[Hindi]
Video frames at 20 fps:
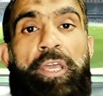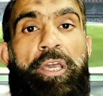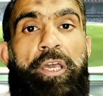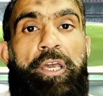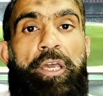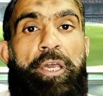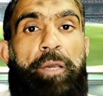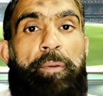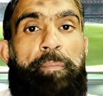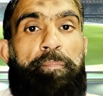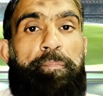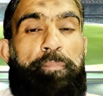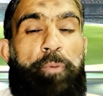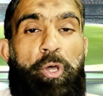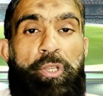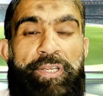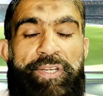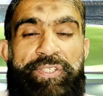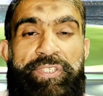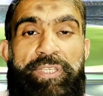
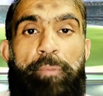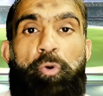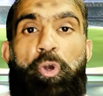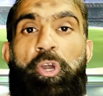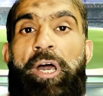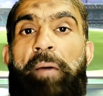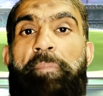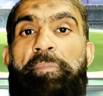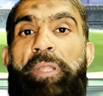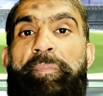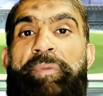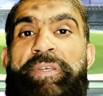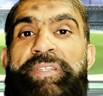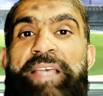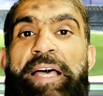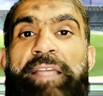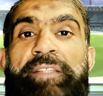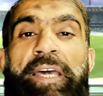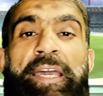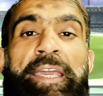बॉलर्स के मुकाबले में
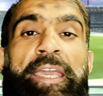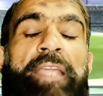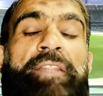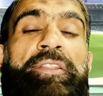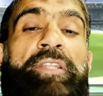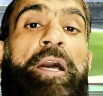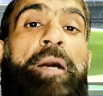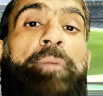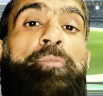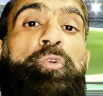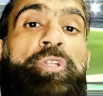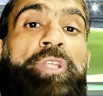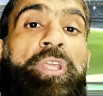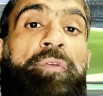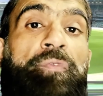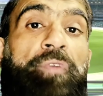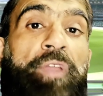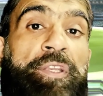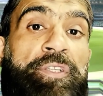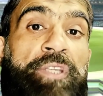ज़्यादा है तहम उनकी
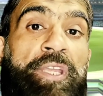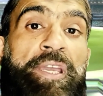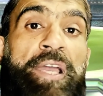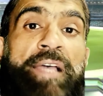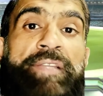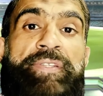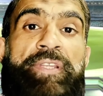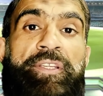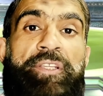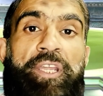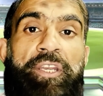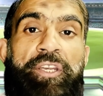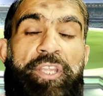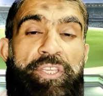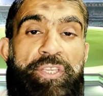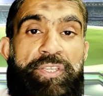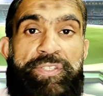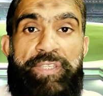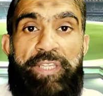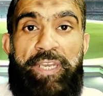विकटें हासिल करने
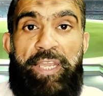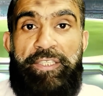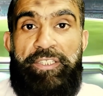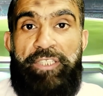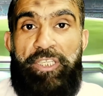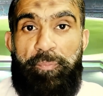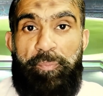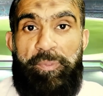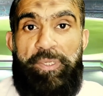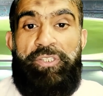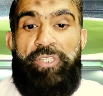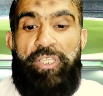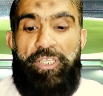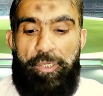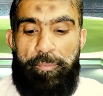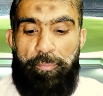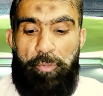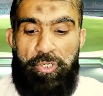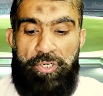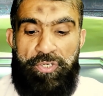की सलाहियत भी
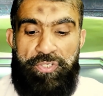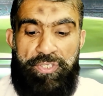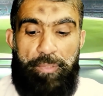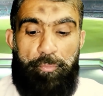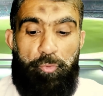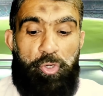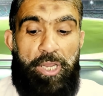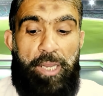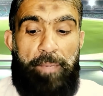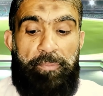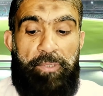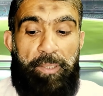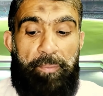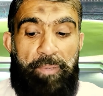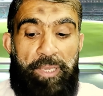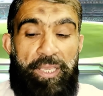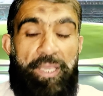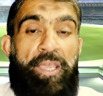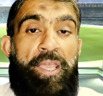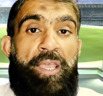दीगर बॉलर्स के मुकाबले
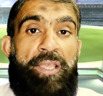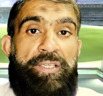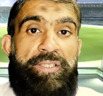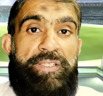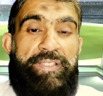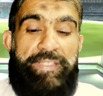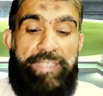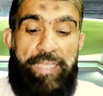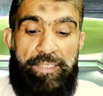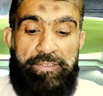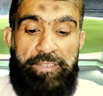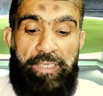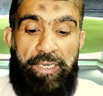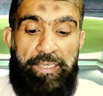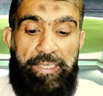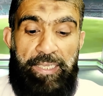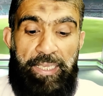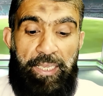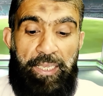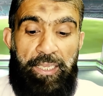में ज़्यादा
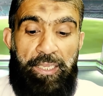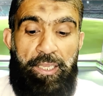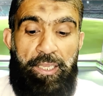है